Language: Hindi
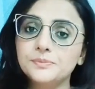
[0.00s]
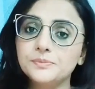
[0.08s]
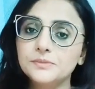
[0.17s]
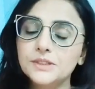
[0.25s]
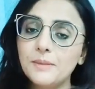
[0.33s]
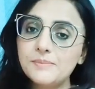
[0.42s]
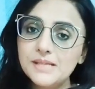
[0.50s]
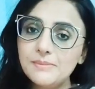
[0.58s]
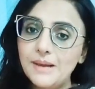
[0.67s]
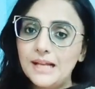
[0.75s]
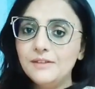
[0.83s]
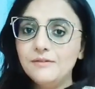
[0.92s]
सबसे
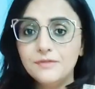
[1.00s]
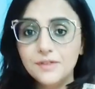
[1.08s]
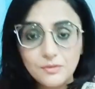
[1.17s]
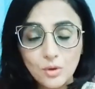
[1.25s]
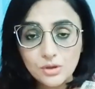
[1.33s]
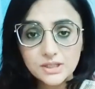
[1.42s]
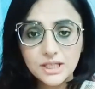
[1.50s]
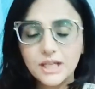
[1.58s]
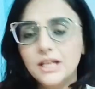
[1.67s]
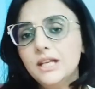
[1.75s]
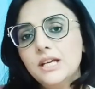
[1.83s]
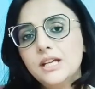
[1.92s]
पहले वीवो से
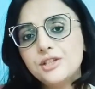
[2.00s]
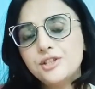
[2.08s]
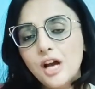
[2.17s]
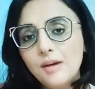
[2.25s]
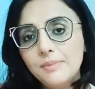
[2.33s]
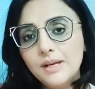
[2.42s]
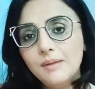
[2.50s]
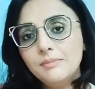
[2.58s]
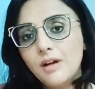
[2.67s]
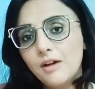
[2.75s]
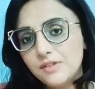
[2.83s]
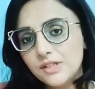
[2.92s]
जहाँ पर हम
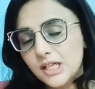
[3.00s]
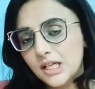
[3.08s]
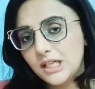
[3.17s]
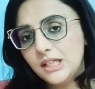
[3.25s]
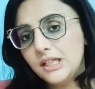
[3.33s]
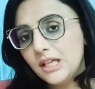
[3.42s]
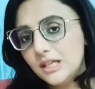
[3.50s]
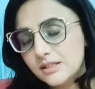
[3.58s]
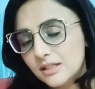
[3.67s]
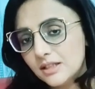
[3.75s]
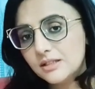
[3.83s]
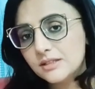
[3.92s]
काफ़ी सारे
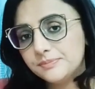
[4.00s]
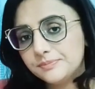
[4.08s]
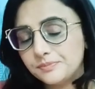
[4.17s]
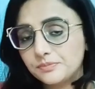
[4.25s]
टीजर्स